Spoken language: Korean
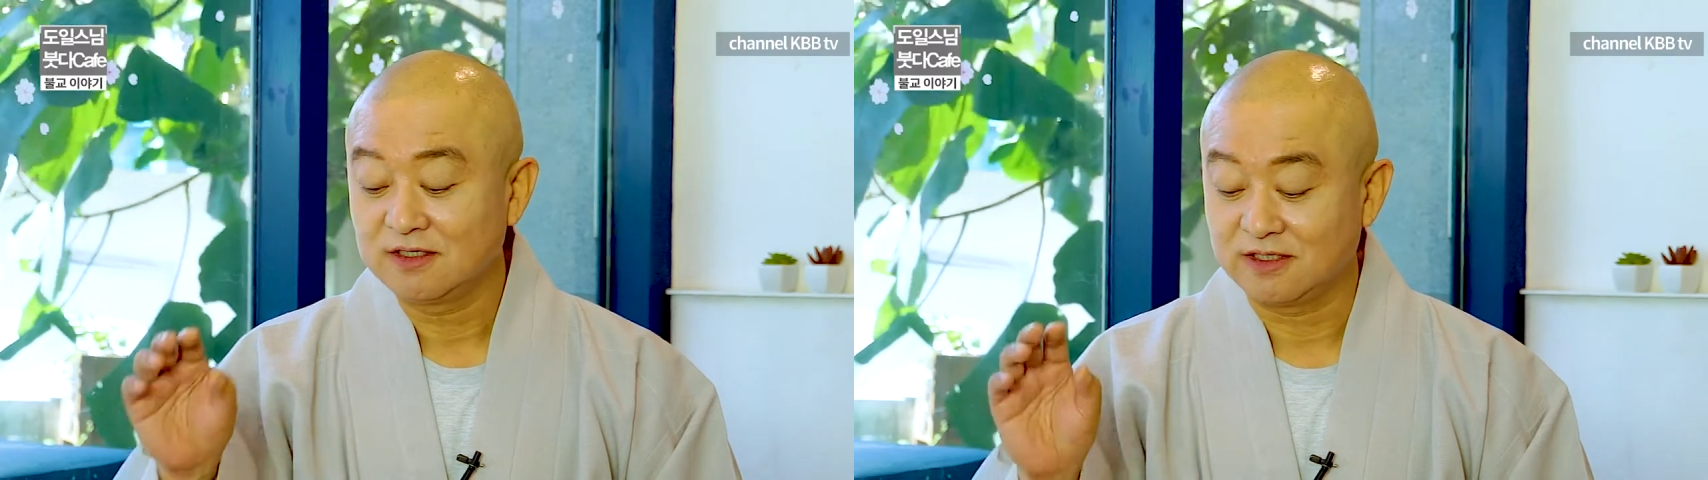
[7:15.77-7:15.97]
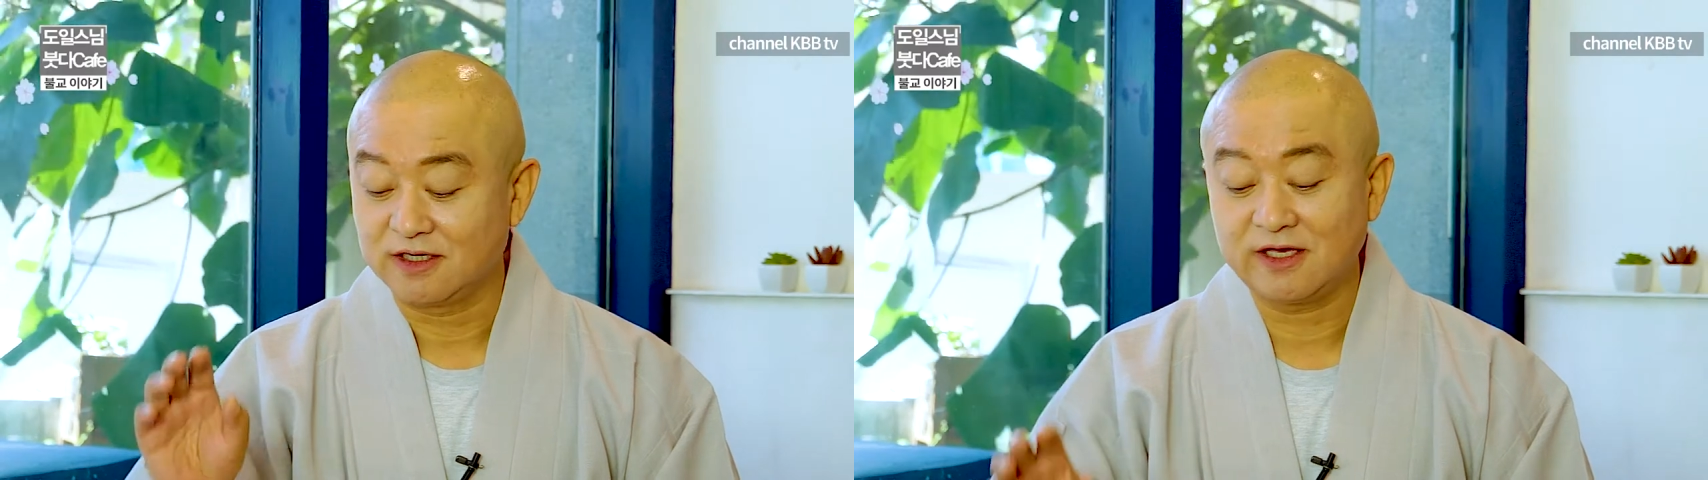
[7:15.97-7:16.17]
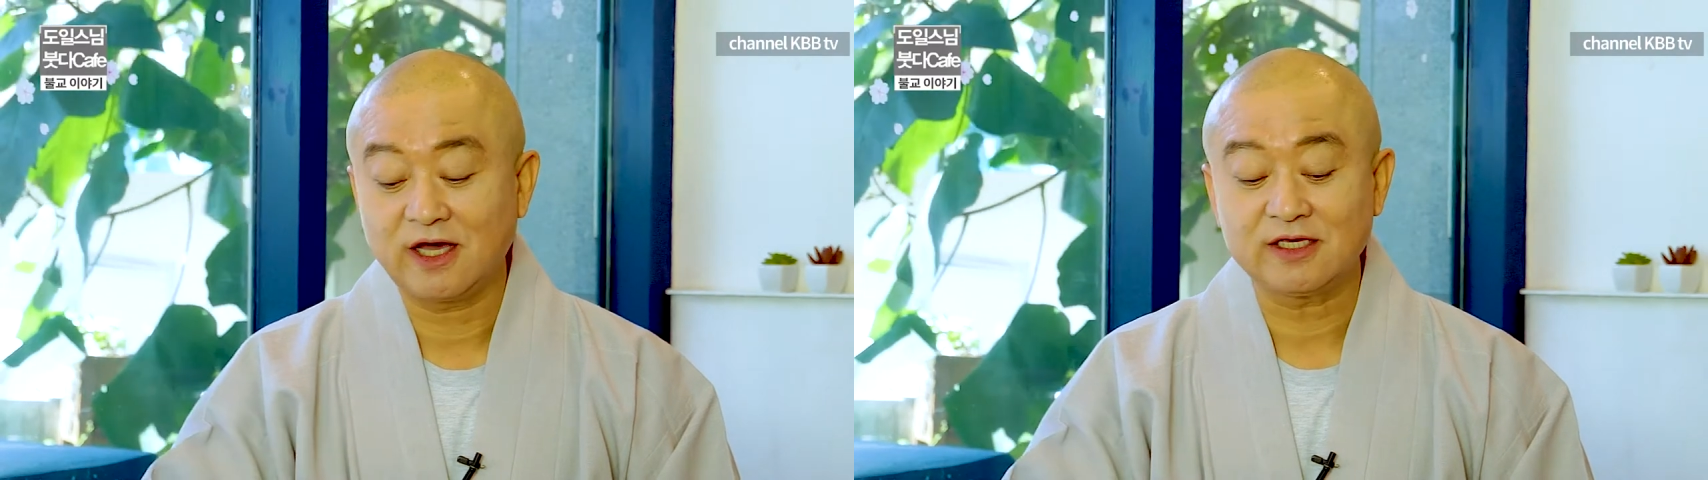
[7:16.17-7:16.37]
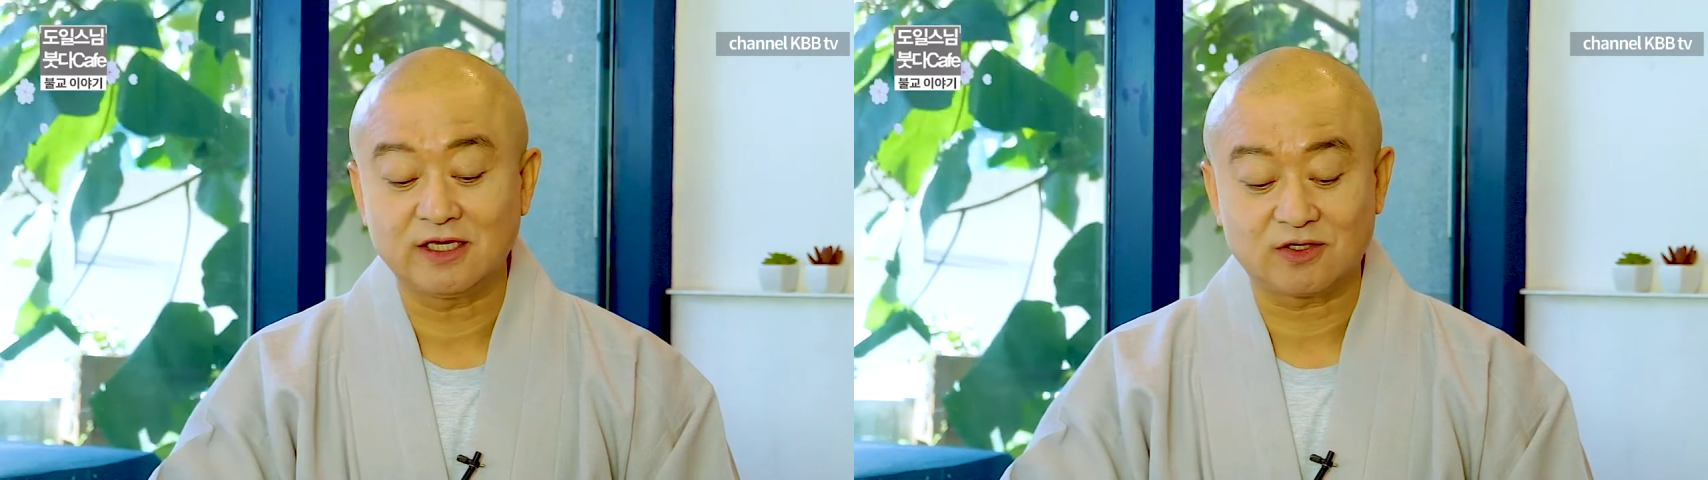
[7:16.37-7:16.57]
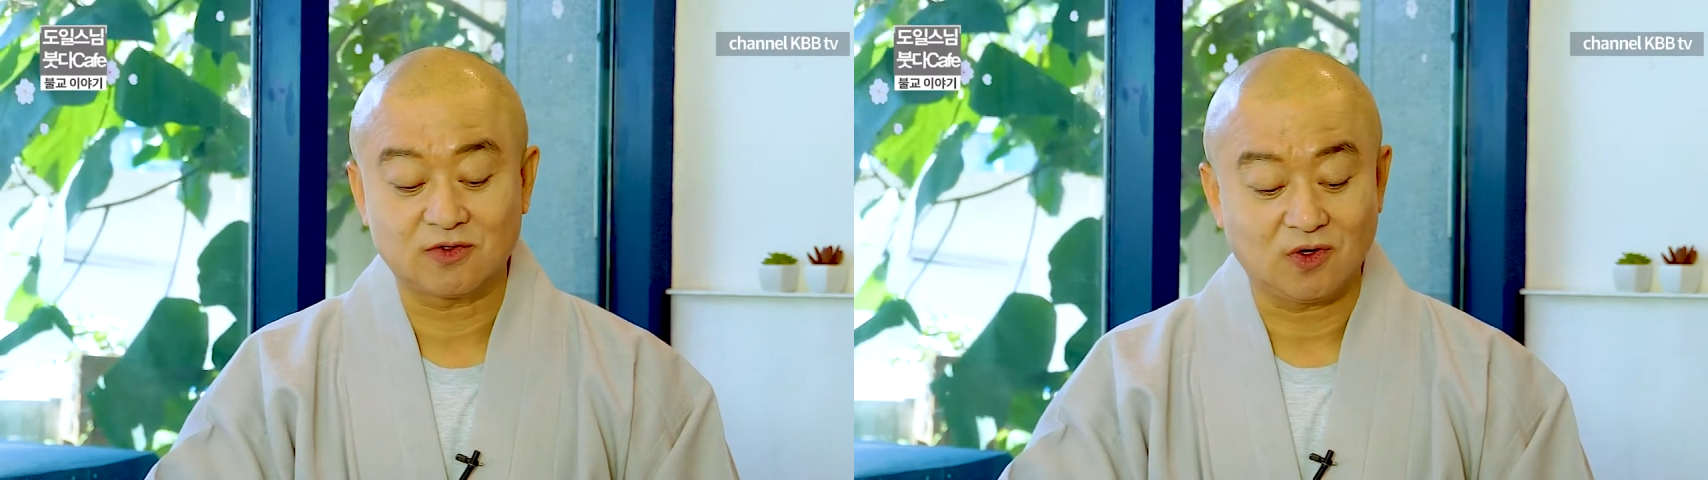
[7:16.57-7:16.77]
열의향이
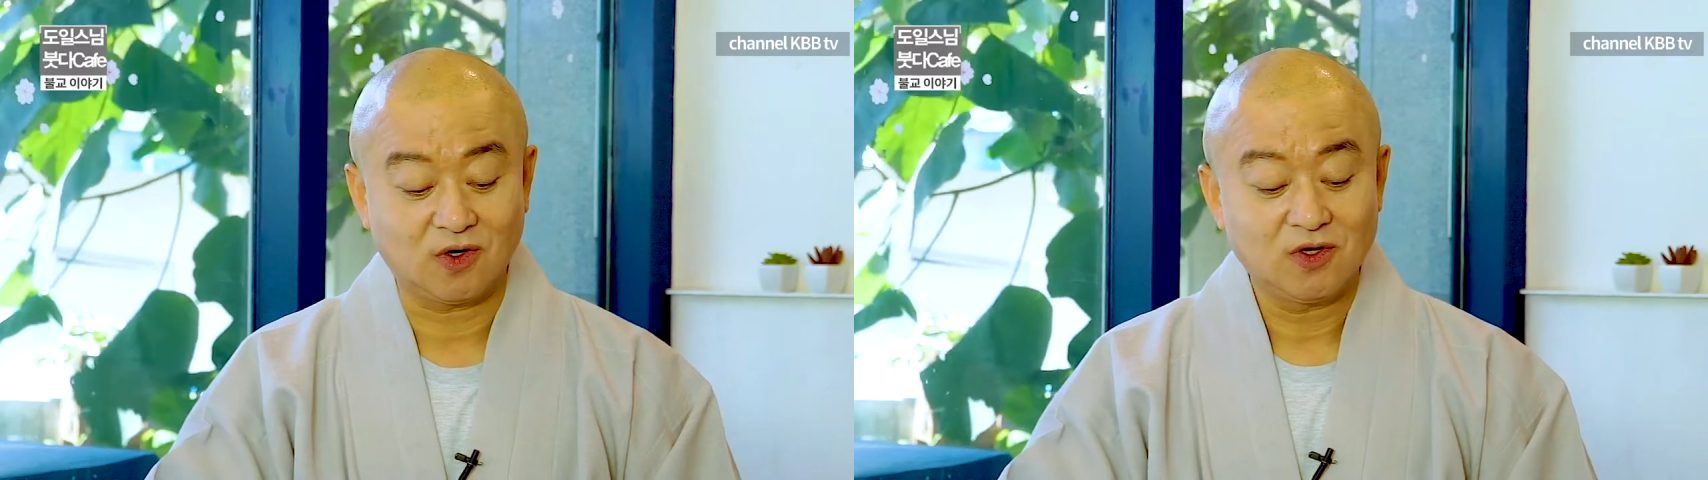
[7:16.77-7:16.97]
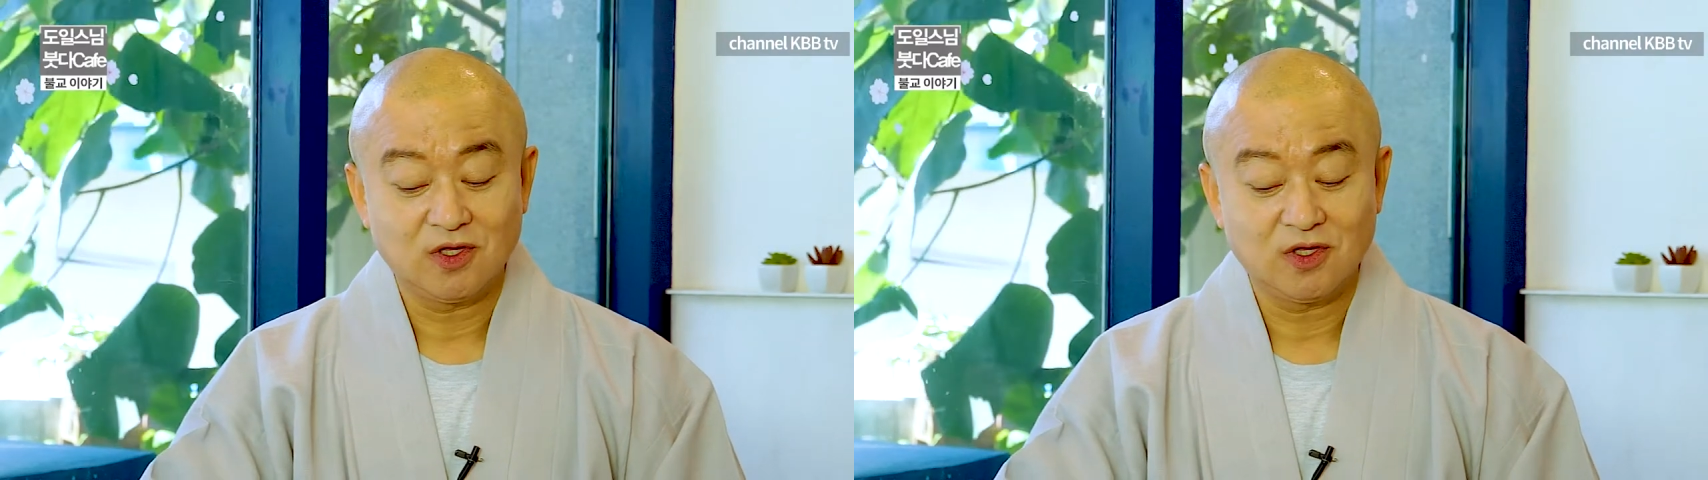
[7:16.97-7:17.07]
있고